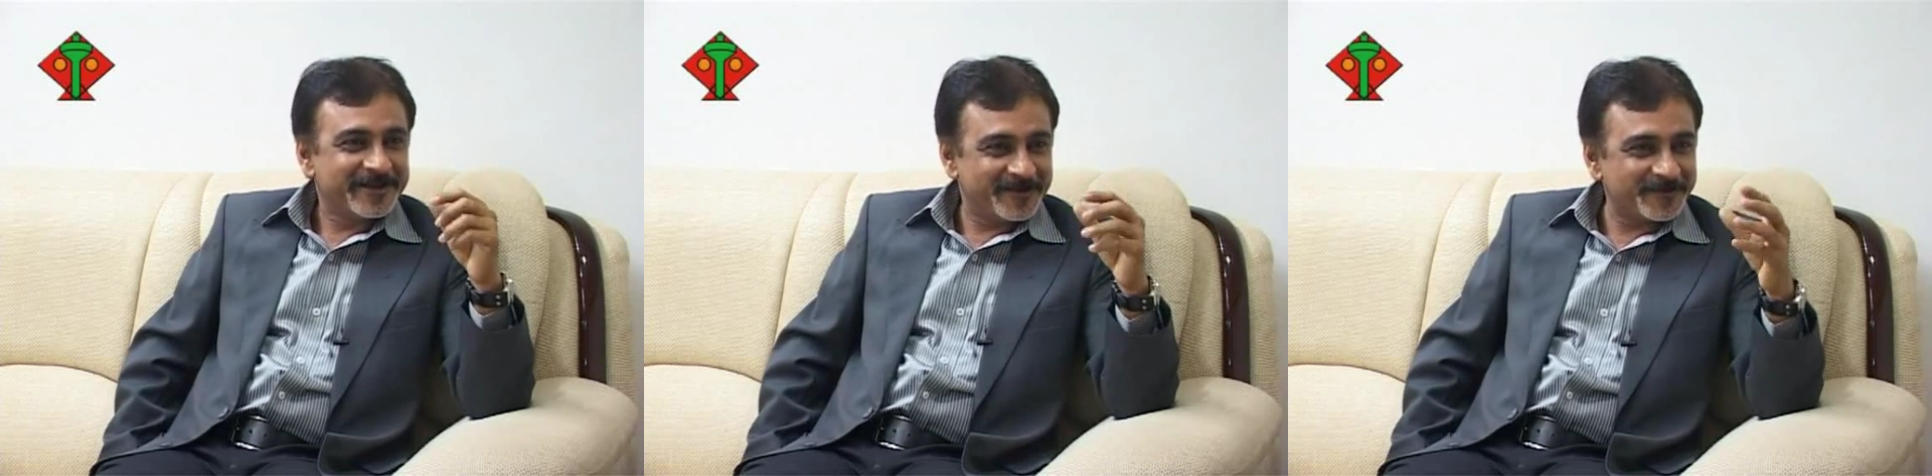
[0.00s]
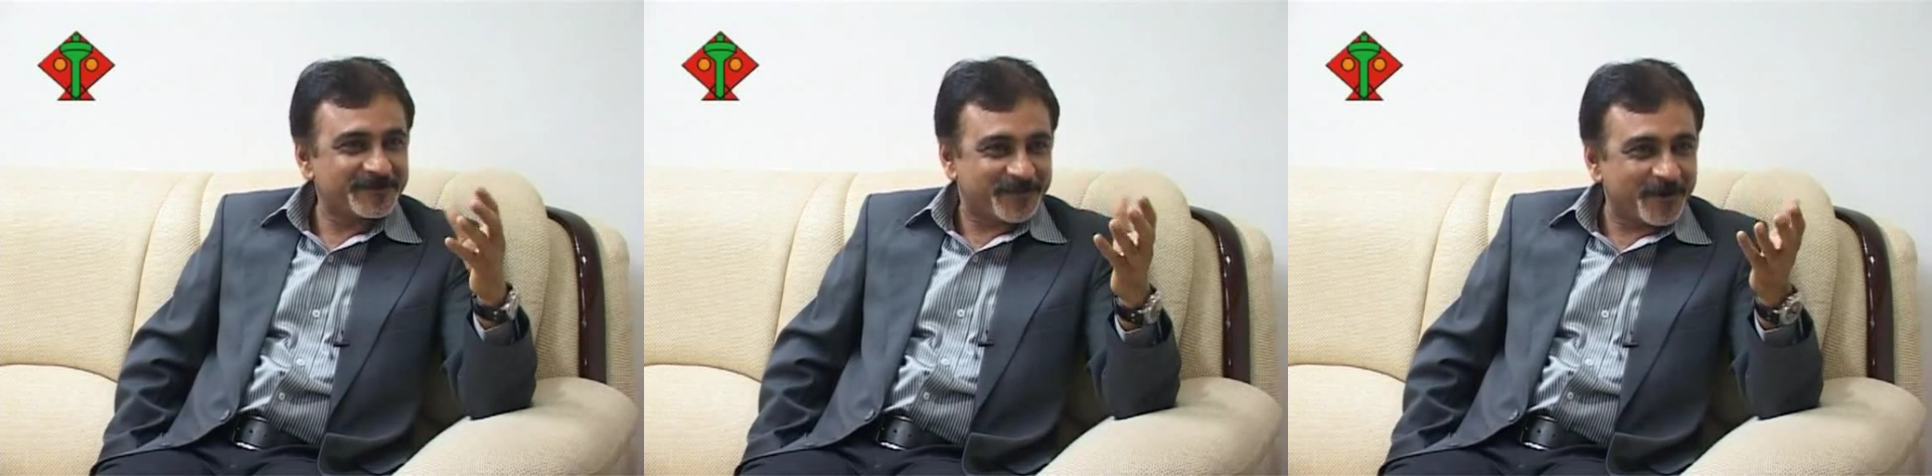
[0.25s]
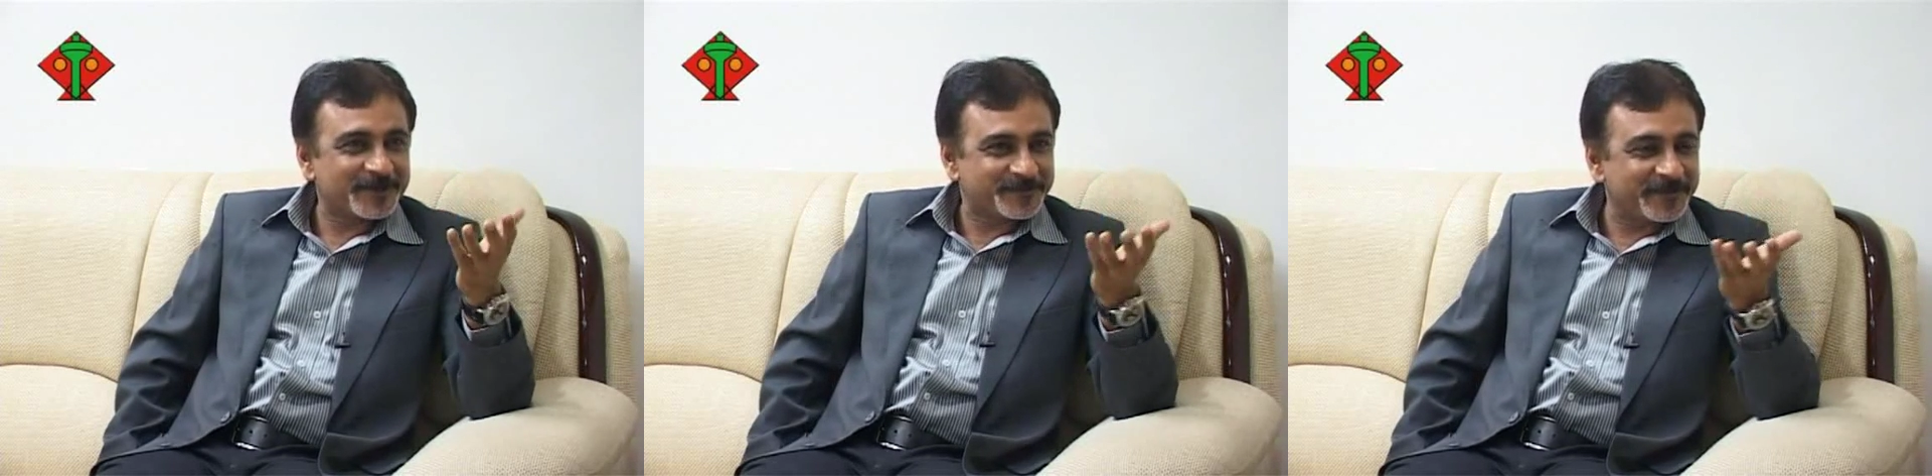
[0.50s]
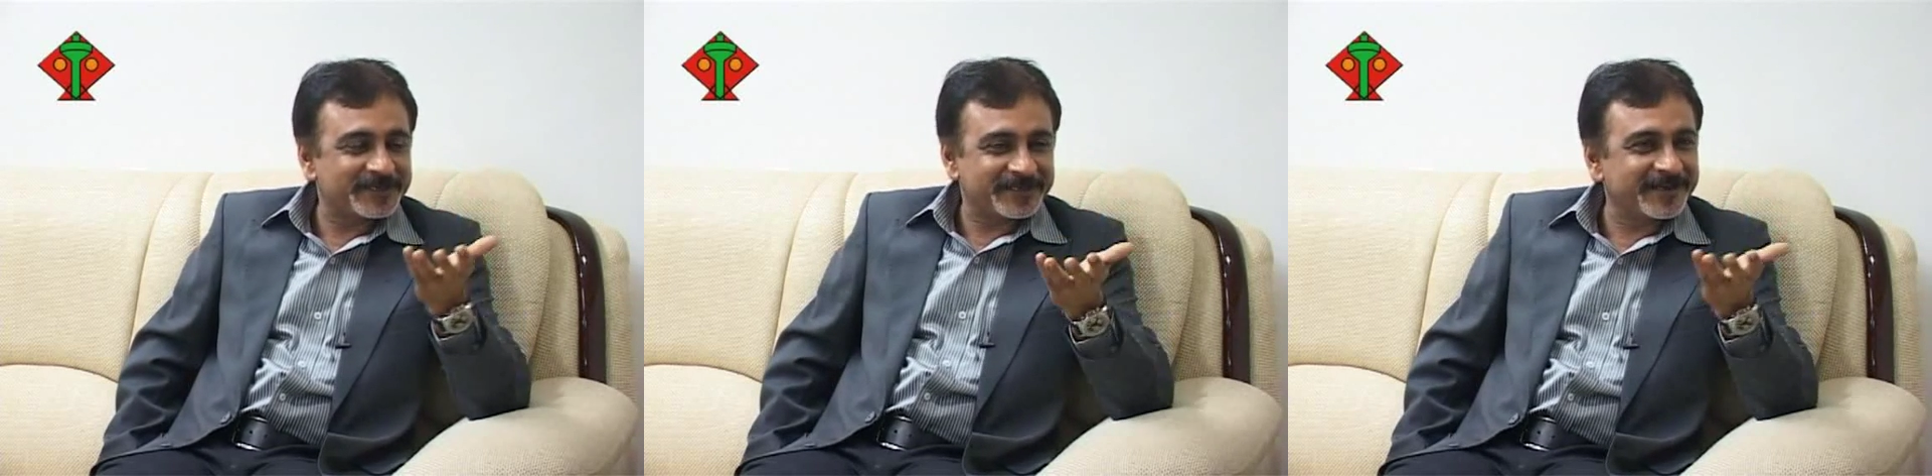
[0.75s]
ये स्पोक्स
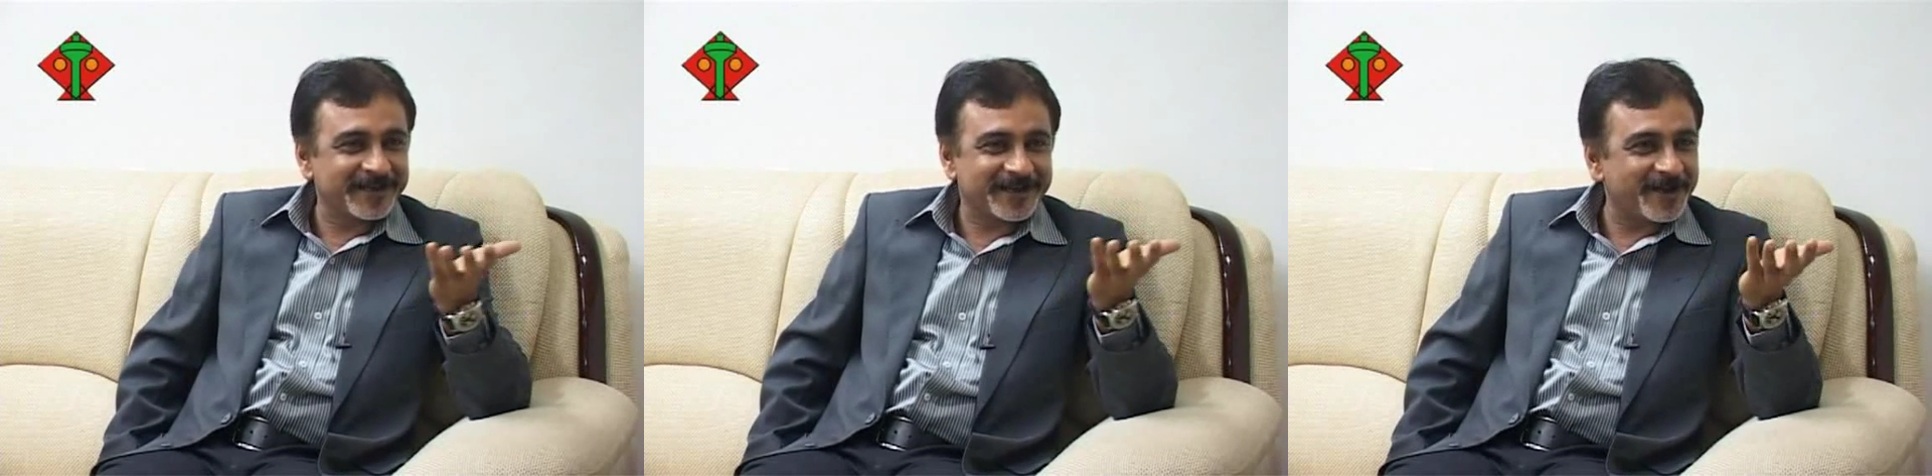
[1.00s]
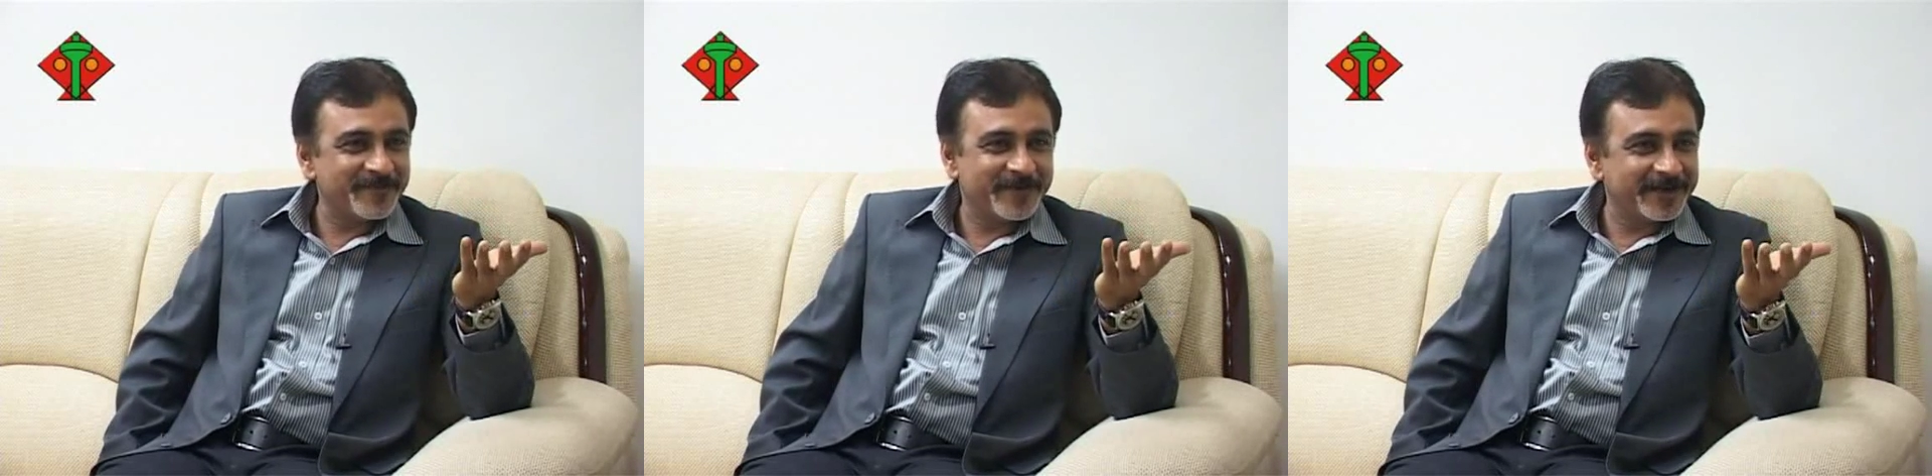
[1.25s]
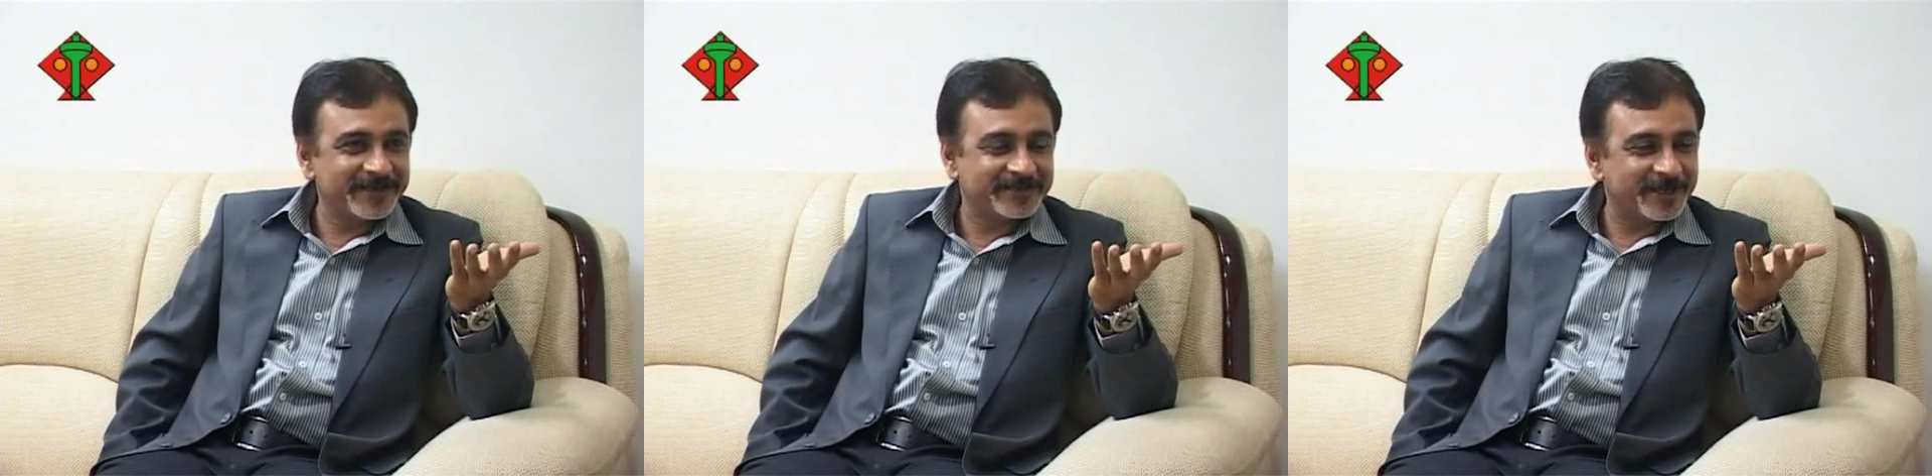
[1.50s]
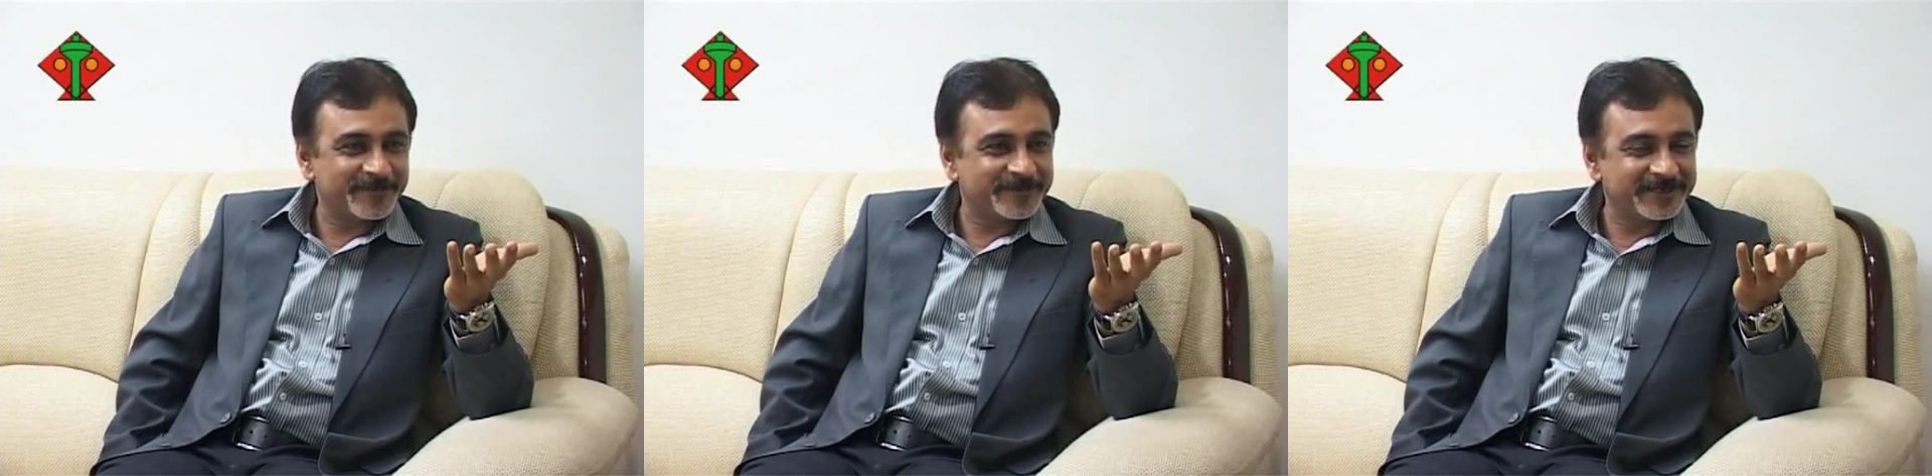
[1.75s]
पर्सन का काम मेरे
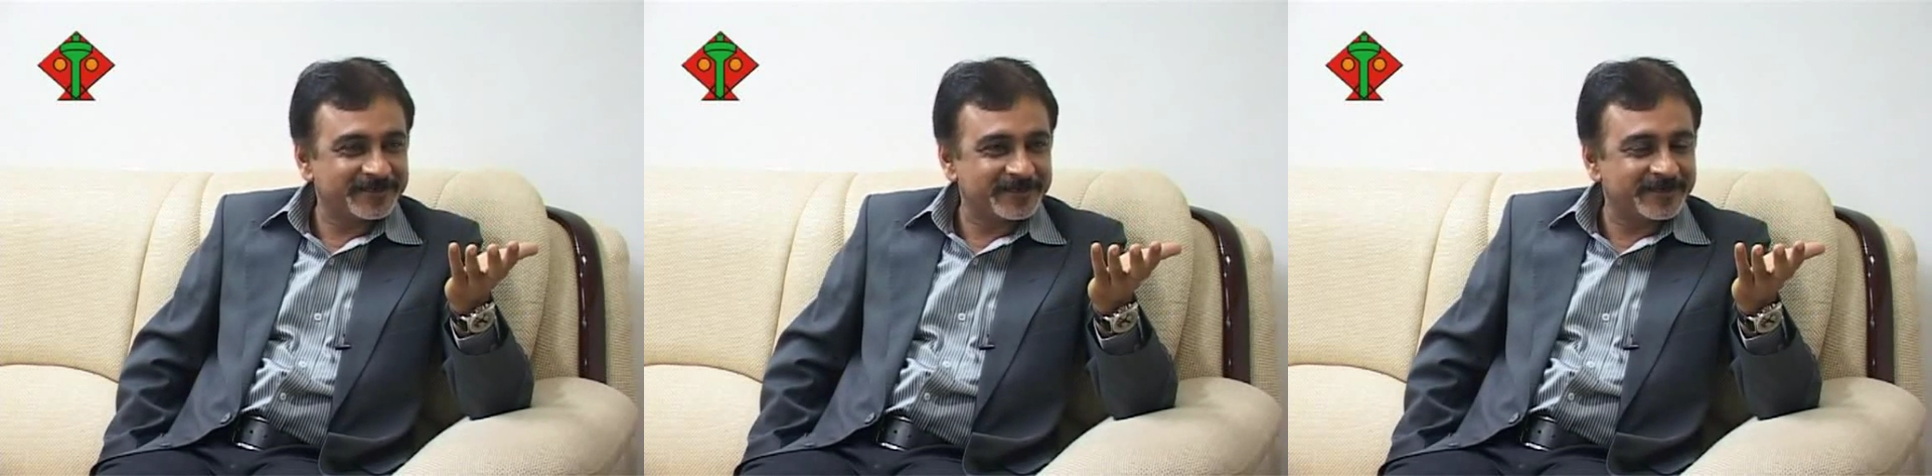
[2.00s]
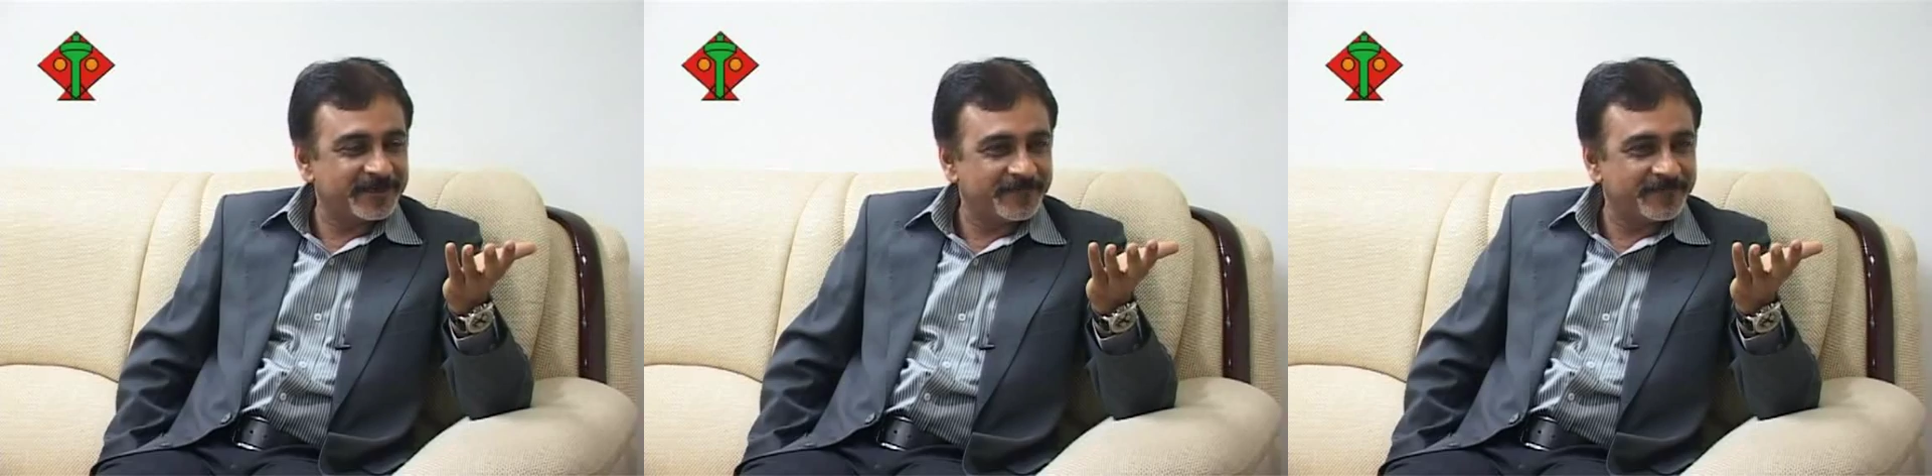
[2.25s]
हिसाब से इट्स अ